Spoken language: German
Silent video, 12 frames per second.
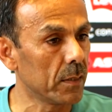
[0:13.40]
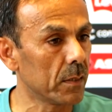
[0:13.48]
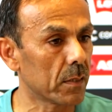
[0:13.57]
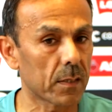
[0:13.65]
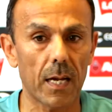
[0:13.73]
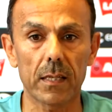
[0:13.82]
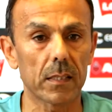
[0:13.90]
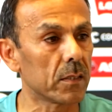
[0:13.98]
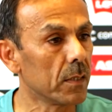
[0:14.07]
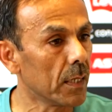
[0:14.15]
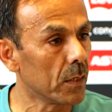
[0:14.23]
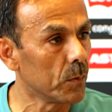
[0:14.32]
dieses Kader
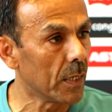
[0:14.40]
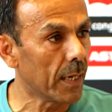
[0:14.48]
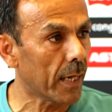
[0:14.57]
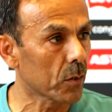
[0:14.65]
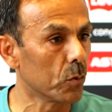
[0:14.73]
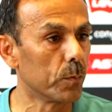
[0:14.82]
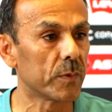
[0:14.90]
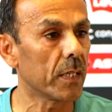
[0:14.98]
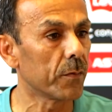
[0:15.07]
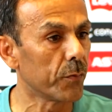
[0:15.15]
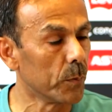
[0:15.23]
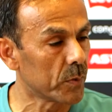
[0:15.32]
ist nicht in der Lage, um
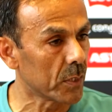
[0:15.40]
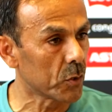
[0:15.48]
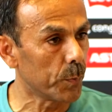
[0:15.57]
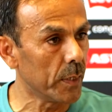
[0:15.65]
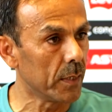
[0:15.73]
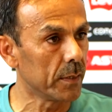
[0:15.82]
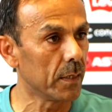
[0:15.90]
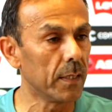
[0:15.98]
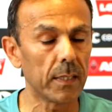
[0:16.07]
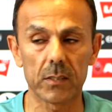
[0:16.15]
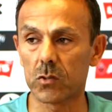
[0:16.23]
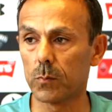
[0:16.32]
10, 15 Spiele in die
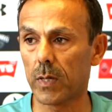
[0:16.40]
Liga zu